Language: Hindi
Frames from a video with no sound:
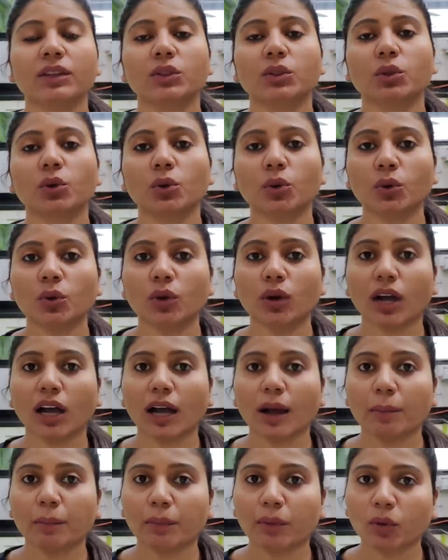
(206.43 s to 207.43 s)
तो
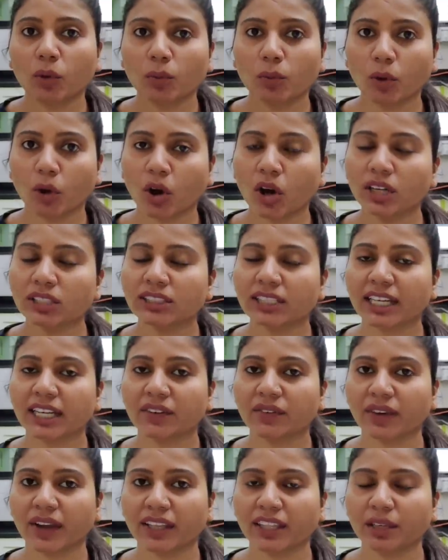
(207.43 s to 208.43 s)
आपको बहुत सारे
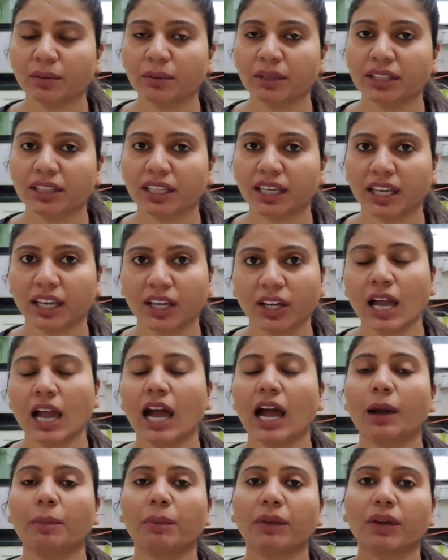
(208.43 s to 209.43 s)
फायदे मिलते हैं
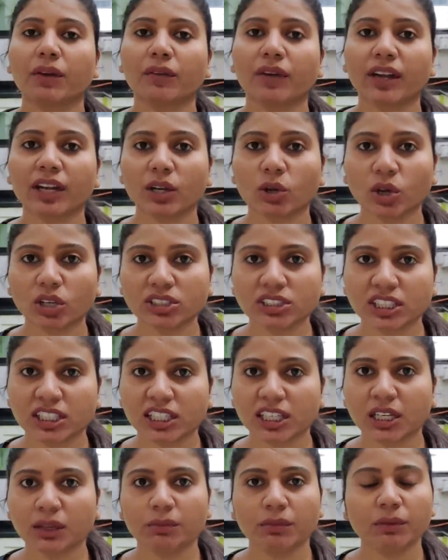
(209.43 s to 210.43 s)
आपके वेट लॉस
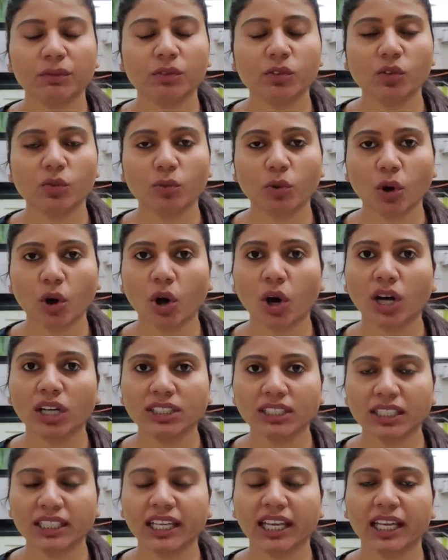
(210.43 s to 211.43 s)
जर्नी में वो बहुत
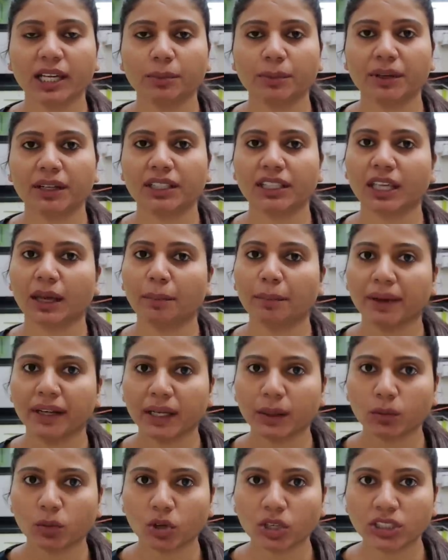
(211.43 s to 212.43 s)
ज़्यादा हेल्प करता है
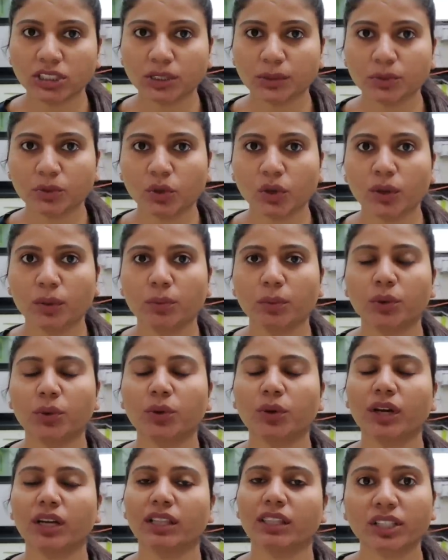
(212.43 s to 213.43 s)
मेटाबॉलिज्म को
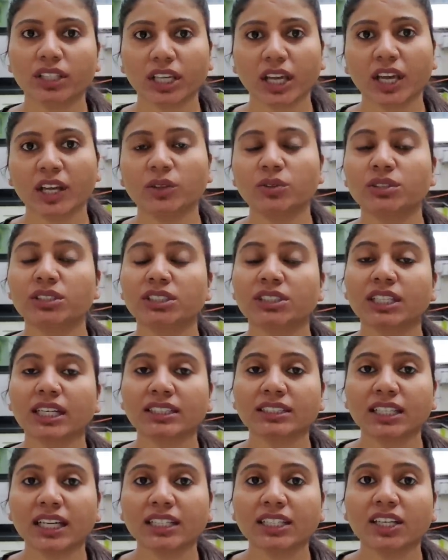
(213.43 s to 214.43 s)
इम्प्रूव करता है उसके
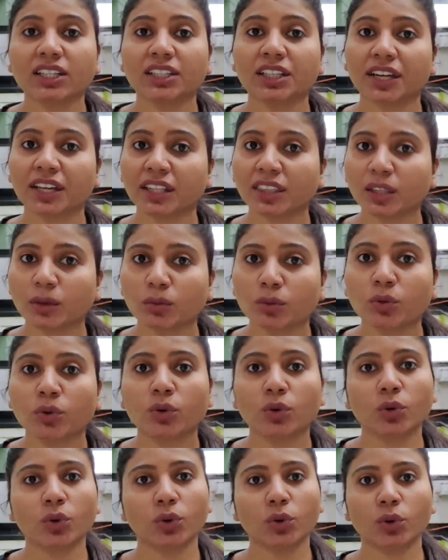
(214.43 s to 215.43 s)
साथ साथ अतिरिक्त
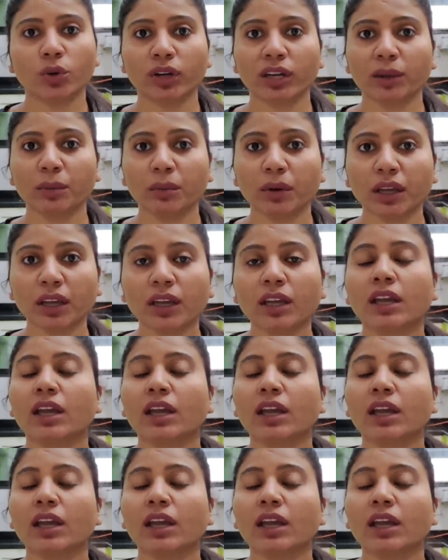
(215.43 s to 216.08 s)
भूख को रोकने में